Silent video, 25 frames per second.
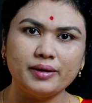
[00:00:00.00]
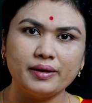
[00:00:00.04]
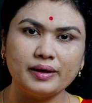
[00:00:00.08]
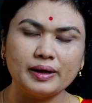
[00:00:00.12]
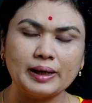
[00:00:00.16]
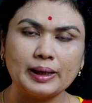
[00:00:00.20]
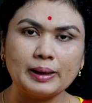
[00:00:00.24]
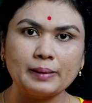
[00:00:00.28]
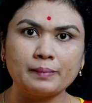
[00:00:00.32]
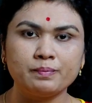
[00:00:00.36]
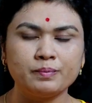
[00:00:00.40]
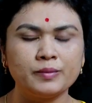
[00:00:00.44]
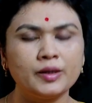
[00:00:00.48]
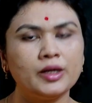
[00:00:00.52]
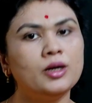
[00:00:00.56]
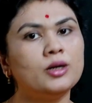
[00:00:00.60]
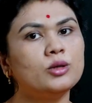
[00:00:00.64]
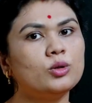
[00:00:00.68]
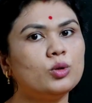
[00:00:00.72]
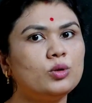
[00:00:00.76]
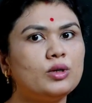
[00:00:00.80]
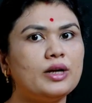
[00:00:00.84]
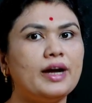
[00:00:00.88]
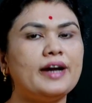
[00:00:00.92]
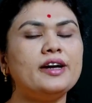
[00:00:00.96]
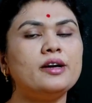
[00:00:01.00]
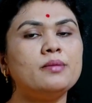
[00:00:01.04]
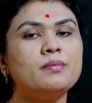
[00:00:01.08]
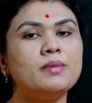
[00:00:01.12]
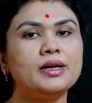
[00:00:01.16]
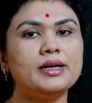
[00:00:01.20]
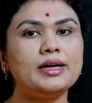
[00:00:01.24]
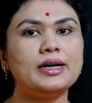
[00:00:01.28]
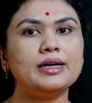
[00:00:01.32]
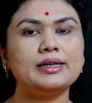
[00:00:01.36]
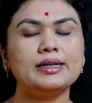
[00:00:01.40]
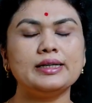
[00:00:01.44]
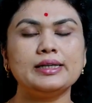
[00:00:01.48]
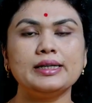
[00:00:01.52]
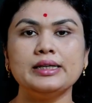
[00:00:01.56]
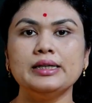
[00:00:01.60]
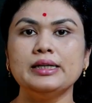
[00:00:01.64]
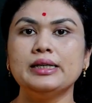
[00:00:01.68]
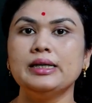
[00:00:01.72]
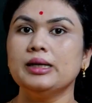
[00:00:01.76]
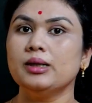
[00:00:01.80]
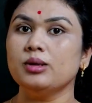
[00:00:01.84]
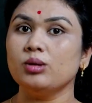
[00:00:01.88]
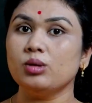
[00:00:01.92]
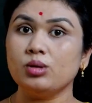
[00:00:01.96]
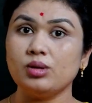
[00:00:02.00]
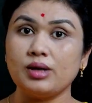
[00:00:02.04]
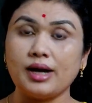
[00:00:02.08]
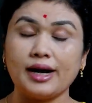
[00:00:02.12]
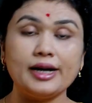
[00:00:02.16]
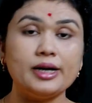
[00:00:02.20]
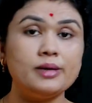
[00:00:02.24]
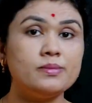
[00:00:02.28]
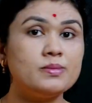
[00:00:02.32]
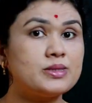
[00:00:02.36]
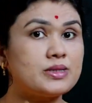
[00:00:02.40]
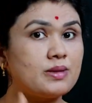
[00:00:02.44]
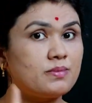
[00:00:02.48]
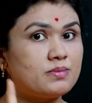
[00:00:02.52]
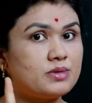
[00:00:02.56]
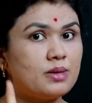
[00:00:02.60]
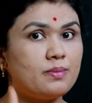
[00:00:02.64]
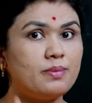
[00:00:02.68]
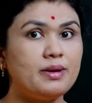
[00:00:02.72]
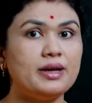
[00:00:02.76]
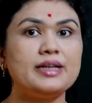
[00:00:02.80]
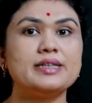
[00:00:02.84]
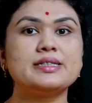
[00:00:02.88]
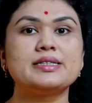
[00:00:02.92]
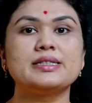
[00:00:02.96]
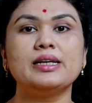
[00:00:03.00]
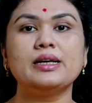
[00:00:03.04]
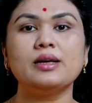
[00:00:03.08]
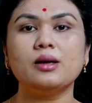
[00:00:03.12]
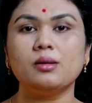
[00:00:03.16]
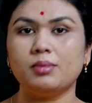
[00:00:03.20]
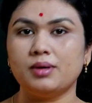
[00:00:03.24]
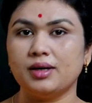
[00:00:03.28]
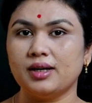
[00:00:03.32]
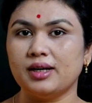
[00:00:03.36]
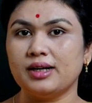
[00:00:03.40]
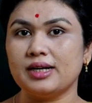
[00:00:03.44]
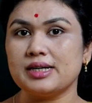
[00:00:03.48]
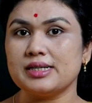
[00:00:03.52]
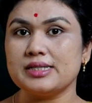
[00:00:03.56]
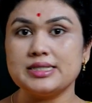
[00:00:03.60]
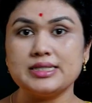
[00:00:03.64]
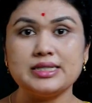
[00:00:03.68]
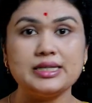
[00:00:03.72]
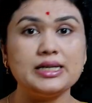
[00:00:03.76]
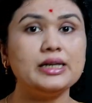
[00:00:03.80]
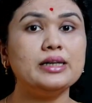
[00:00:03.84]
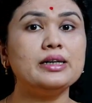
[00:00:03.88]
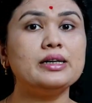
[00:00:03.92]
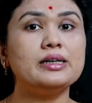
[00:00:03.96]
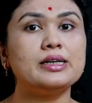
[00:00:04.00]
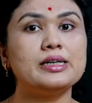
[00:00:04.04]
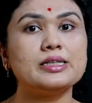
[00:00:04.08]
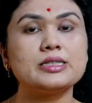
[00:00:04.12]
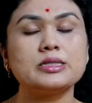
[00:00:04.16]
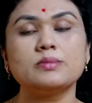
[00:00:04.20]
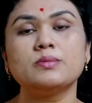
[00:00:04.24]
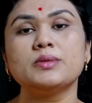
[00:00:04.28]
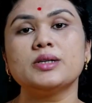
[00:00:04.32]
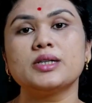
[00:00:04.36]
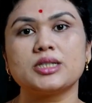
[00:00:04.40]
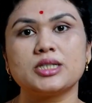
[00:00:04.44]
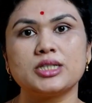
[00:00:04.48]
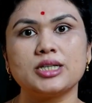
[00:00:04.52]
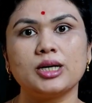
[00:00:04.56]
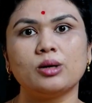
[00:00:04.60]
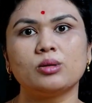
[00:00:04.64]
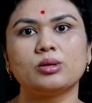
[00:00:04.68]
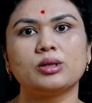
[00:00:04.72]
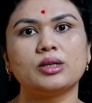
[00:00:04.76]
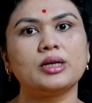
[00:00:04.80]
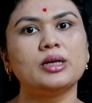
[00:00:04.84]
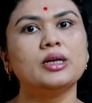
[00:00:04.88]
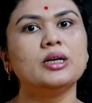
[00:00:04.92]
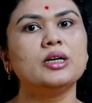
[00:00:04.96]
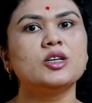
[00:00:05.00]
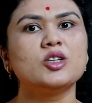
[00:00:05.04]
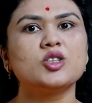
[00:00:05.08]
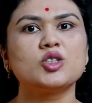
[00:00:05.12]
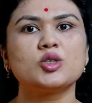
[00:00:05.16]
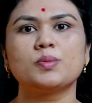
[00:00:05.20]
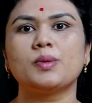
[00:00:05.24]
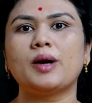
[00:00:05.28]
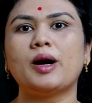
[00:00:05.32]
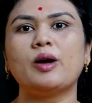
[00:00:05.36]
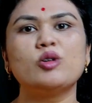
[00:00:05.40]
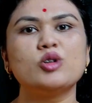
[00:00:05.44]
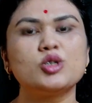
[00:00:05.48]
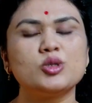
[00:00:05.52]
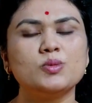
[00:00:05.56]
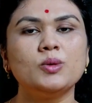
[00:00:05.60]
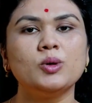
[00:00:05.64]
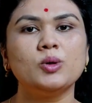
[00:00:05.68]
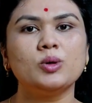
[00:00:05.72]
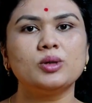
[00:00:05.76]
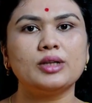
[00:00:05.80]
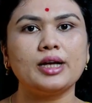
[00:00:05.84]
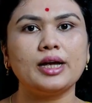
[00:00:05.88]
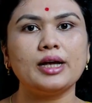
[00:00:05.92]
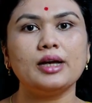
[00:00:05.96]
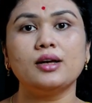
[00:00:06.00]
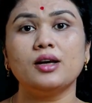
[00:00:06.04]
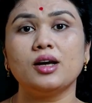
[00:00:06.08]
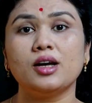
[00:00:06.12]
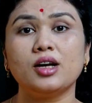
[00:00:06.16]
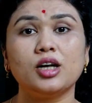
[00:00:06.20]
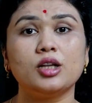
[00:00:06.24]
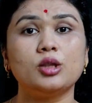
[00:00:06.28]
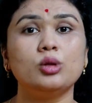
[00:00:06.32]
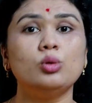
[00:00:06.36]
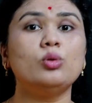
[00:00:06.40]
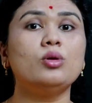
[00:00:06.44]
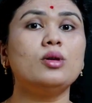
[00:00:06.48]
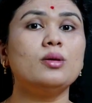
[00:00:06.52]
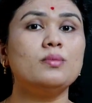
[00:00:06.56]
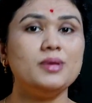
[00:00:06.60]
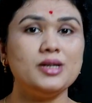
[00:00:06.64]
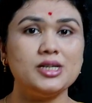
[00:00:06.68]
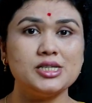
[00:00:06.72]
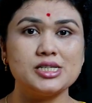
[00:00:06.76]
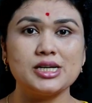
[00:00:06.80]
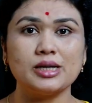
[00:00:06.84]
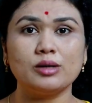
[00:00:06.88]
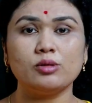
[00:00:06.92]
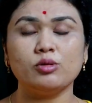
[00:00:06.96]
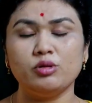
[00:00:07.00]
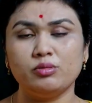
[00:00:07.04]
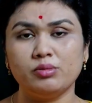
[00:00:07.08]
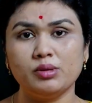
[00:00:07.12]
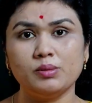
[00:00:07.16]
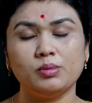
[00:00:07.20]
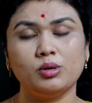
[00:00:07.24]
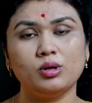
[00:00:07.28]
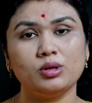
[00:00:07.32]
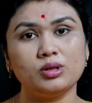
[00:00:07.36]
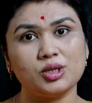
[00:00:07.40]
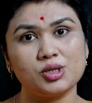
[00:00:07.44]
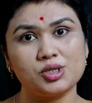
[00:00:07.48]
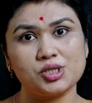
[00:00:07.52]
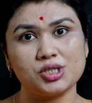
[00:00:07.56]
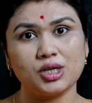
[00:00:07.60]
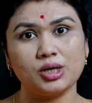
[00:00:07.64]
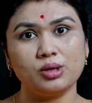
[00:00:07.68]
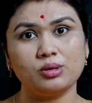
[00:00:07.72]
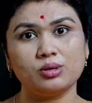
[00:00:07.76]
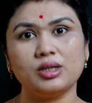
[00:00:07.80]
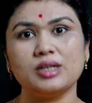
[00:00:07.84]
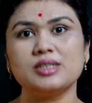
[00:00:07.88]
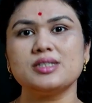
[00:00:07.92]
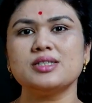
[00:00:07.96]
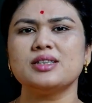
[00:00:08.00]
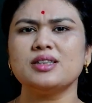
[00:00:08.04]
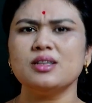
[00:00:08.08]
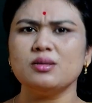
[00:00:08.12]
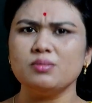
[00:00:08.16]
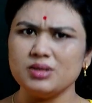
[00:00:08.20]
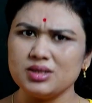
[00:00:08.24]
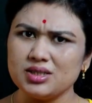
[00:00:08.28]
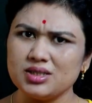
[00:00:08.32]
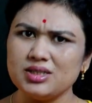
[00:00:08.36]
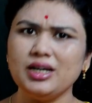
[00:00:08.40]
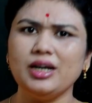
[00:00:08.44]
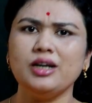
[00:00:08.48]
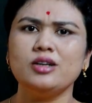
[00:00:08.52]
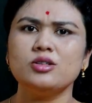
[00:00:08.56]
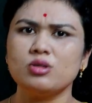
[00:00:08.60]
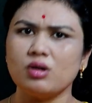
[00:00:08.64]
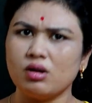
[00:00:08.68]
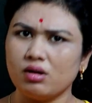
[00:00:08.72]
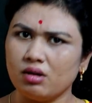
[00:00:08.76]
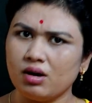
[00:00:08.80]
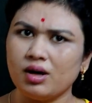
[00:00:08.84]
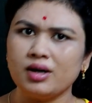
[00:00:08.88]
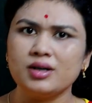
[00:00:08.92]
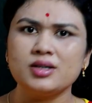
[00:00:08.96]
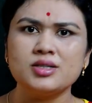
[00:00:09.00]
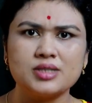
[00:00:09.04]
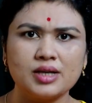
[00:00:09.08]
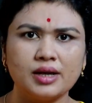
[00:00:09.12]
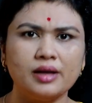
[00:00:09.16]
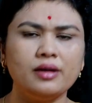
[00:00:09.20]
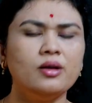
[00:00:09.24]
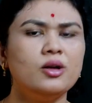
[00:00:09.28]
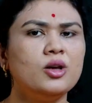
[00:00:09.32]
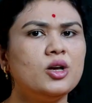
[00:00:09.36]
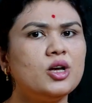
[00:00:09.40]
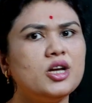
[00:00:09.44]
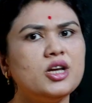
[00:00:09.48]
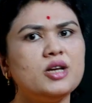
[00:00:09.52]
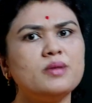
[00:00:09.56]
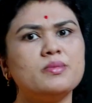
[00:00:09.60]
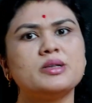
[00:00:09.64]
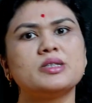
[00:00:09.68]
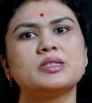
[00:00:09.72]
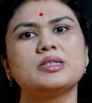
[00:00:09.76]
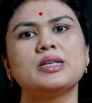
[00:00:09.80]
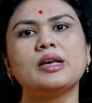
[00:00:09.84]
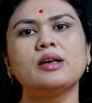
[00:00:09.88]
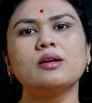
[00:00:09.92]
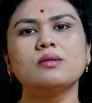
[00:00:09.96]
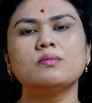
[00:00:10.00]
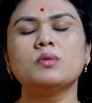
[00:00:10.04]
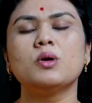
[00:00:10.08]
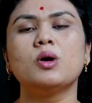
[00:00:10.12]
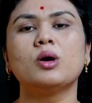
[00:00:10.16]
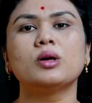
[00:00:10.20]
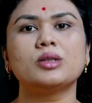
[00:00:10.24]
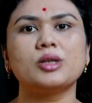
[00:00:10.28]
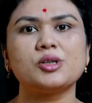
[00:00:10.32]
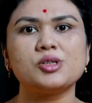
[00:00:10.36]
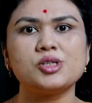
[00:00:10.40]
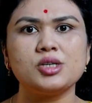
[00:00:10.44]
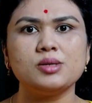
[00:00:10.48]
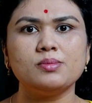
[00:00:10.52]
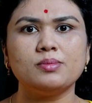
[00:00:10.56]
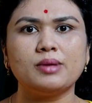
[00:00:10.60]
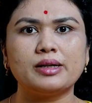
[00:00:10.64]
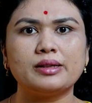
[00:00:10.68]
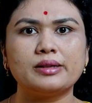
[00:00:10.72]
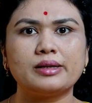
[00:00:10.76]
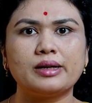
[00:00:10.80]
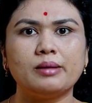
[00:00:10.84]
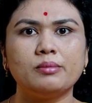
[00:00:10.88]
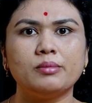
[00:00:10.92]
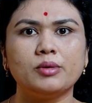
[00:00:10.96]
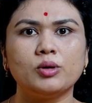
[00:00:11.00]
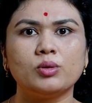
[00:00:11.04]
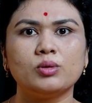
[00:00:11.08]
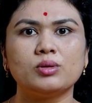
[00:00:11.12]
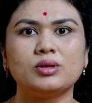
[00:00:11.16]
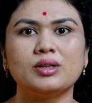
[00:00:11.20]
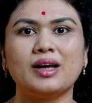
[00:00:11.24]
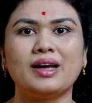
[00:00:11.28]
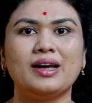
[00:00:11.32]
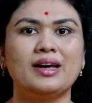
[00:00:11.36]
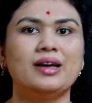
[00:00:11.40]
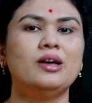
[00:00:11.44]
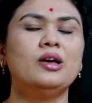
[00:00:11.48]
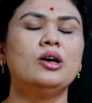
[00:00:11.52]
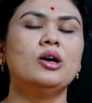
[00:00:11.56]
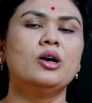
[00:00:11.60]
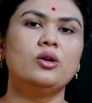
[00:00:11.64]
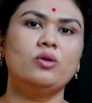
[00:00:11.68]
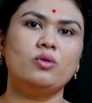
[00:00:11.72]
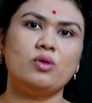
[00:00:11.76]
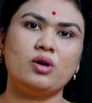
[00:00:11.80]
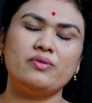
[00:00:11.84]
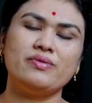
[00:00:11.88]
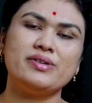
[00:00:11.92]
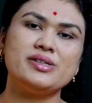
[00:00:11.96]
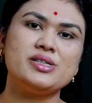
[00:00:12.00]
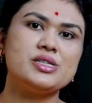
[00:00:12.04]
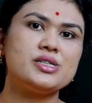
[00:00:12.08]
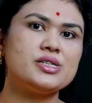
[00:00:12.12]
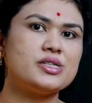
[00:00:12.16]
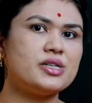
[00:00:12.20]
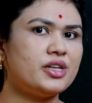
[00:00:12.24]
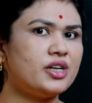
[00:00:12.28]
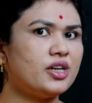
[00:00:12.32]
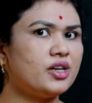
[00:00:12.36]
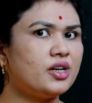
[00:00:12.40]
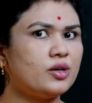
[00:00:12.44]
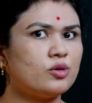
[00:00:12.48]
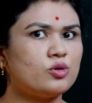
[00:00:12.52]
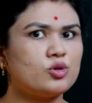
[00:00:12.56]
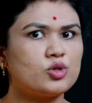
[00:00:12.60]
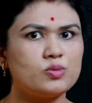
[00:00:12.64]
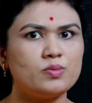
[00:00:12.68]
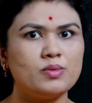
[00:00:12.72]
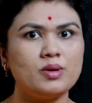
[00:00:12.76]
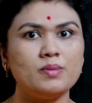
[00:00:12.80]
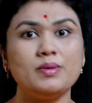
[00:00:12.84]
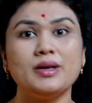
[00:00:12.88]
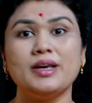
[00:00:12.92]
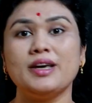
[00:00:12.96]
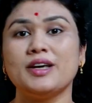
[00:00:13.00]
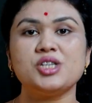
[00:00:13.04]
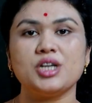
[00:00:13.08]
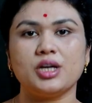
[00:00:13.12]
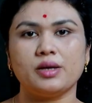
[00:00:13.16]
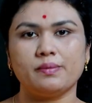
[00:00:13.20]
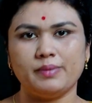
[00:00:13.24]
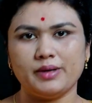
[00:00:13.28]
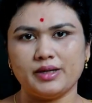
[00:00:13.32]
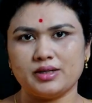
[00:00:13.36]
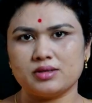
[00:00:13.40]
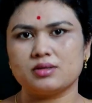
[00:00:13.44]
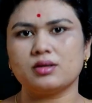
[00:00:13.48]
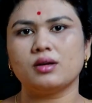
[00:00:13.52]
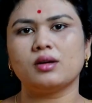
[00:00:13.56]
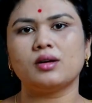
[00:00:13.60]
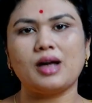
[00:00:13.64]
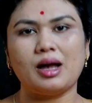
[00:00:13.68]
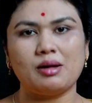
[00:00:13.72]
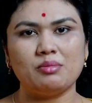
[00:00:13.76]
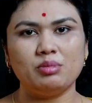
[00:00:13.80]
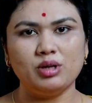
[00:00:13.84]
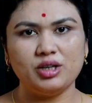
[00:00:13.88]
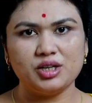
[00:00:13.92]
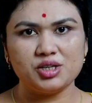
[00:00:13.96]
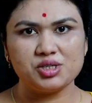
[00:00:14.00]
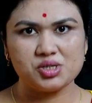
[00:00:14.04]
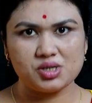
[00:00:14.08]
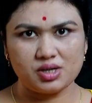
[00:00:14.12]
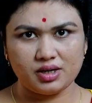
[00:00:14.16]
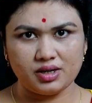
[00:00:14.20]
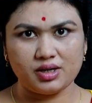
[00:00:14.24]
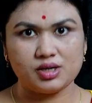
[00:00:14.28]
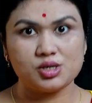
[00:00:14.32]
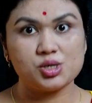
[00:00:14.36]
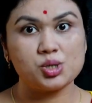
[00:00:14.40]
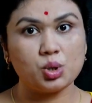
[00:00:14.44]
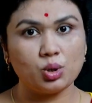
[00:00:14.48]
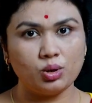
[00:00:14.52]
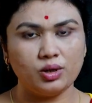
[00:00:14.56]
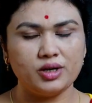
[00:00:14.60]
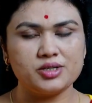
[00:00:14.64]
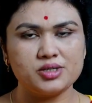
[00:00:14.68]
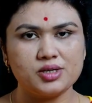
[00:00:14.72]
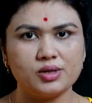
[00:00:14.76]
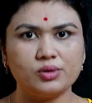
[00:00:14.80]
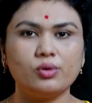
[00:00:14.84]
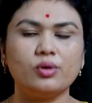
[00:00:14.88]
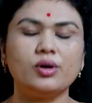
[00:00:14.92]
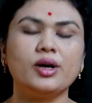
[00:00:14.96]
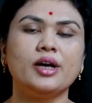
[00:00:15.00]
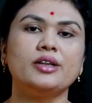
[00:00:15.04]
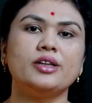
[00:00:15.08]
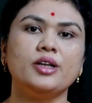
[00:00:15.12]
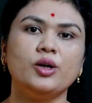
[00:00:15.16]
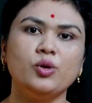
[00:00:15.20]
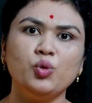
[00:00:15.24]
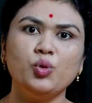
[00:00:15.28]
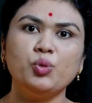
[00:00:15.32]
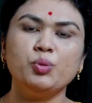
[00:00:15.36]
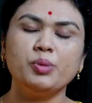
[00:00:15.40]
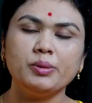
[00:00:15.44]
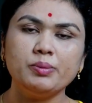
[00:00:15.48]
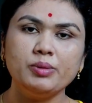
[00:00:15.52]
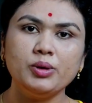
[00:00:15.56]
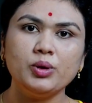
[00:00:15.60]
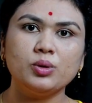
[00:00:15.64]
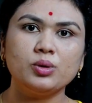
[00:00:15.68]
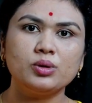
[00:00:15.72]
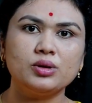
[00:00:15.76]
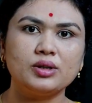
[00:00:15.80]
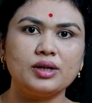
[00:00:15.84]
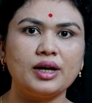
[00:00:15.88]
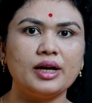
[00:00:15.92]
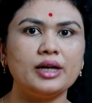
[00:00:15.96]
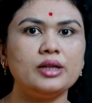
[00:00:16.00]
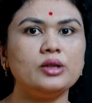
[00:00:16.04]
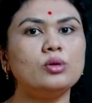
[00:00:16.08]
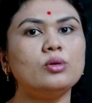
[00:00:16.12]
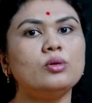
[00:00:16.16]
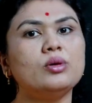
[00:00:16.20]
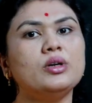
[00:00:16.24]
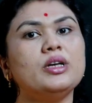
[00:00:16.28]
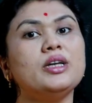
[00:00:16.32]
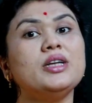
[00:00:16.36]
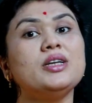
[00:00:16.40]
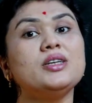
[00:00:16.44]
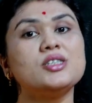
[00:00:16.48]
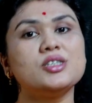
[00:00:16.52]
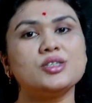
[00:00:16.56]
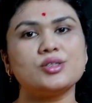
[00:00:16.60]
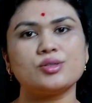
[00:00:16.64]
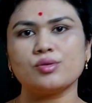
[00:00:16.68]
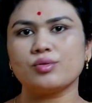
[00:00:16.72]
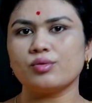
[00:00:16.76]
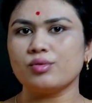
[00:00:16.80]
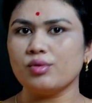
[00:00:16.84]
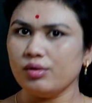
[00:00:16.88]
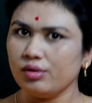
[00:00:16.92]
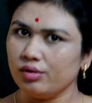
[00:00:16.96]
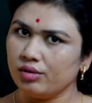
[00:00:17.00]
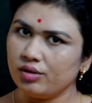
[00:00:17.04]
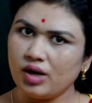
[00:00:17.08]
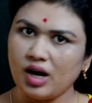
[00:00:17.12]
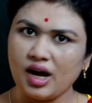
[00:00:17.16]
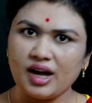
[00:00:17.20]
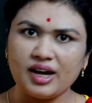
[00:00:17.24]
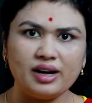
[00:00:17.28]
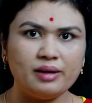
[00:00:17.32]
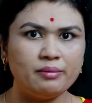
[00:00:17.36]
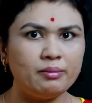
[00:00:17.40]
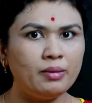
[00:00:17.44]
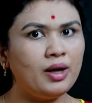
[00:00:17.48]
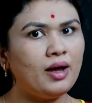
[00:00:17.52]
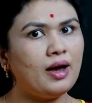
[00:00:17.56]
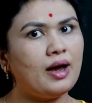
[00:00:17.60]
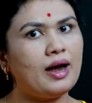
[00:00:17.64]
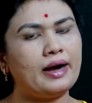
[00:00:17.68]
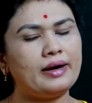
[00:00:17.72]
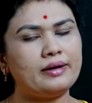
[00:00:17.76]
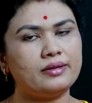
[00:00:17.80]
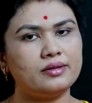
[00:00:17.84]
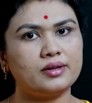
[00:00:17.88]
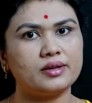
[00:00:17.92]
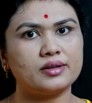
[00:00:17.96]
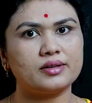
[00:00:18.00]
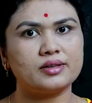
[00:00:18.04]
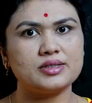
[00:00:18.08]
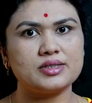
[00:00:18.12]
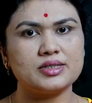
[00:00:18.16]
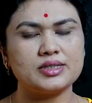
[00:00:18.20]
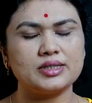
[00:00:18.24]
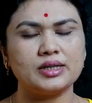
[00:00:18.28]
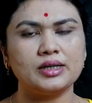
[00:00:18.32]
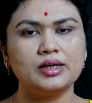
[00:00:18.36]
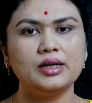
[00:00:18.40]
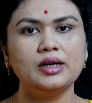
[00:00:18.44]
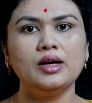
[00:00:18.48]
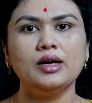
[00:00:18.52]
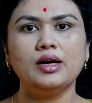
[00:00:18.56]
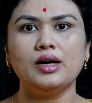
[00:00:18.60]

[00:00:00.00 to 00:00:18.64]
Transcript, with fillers: पड़ेंगे तो डाइट में क्या करें तो डाइट में सबसे पहले जिंक बढ़ाना है जिंक किस में अच्छा होता है स्प्राउट्स में होता है कद्दू के बीज है उनमें बहुत अच्छा होता है जितने भी सीड्स और नट्स हैं इनमें जिंक बहुत अच्छी मात्रा में होता है नॉन वेजिटेरियन है उसमें भी चिकपीस काबुली चने छोले जिनको कहते हैं उनमें भी होता है तो इन चीज़ों को खाने खाने में ऐड कर दीजिए